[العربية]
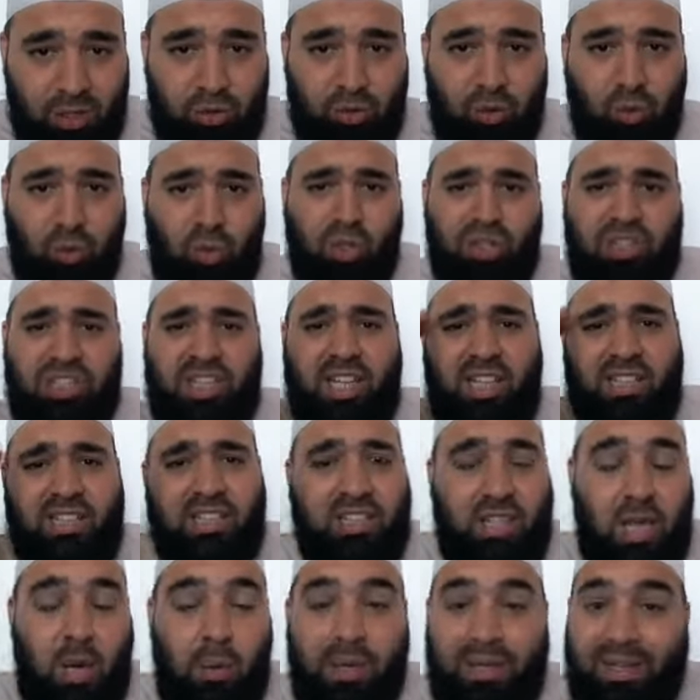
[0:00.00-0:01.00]
شو كل شيء عندنا
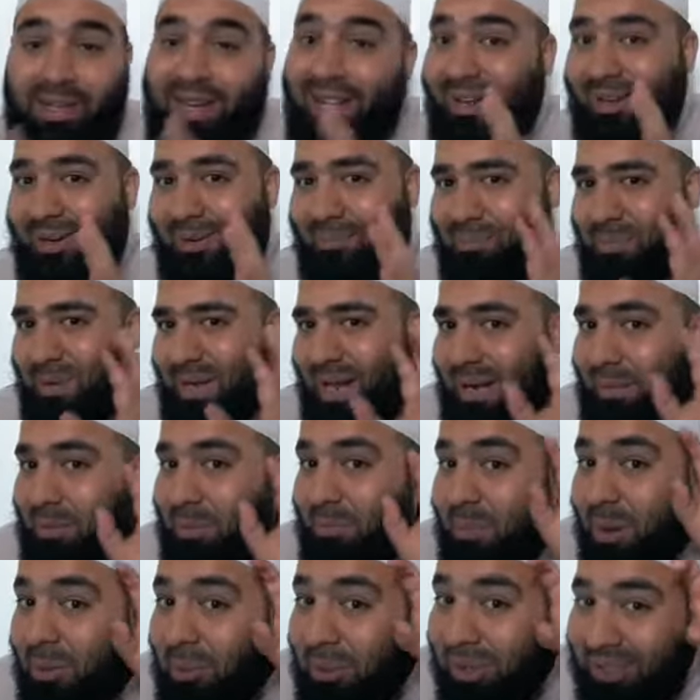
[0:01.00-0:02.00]
شهواني لا رب العالمين
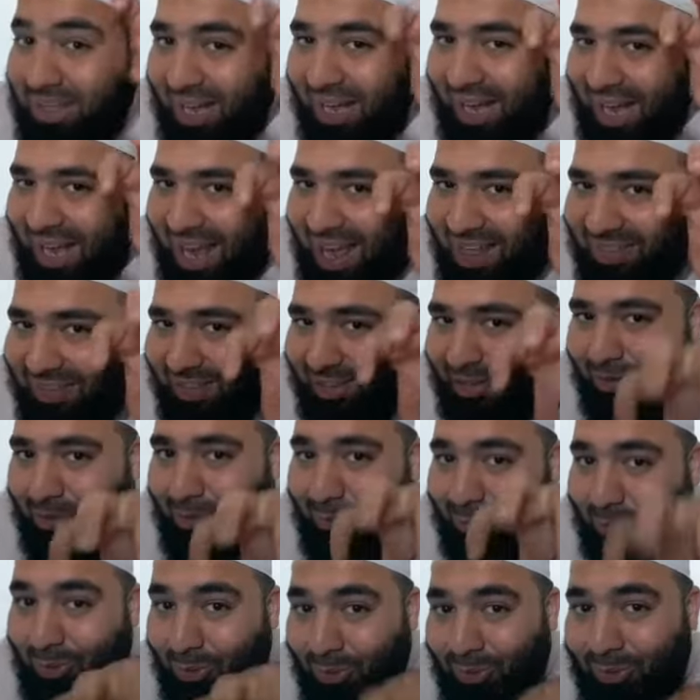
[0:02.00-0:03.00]
ما وضع هذه
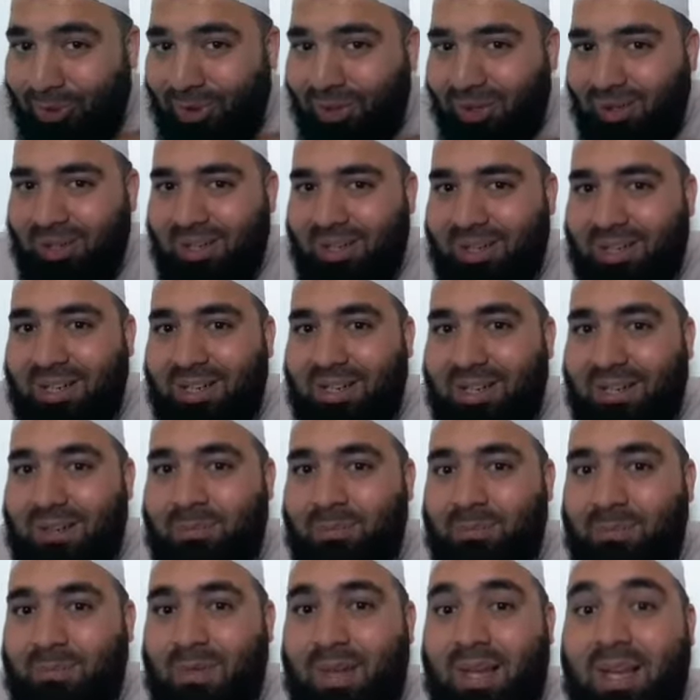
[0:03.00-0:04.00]
الامور
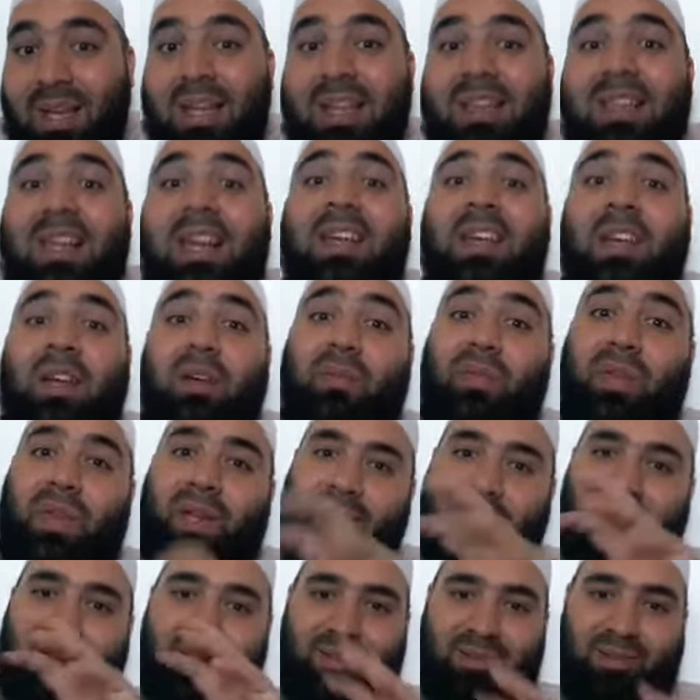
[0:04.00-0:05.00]
الا لحفظ
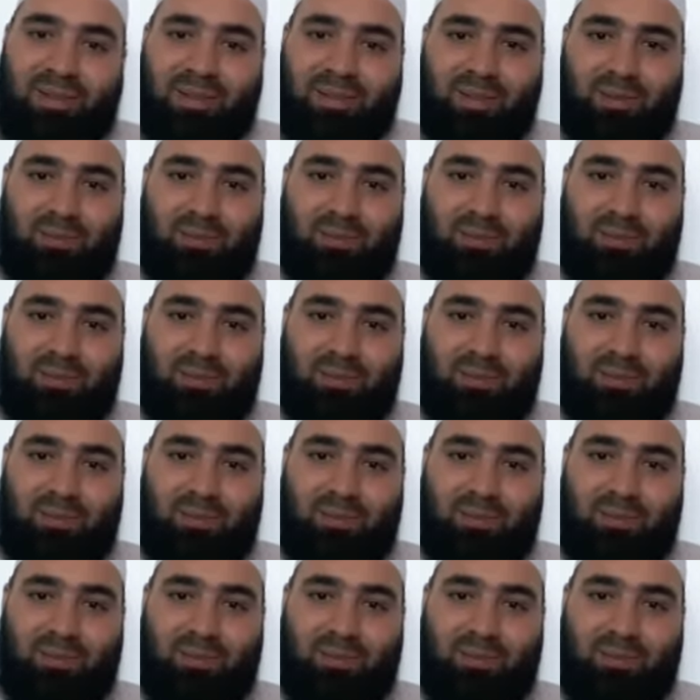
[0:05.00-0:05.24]
العرض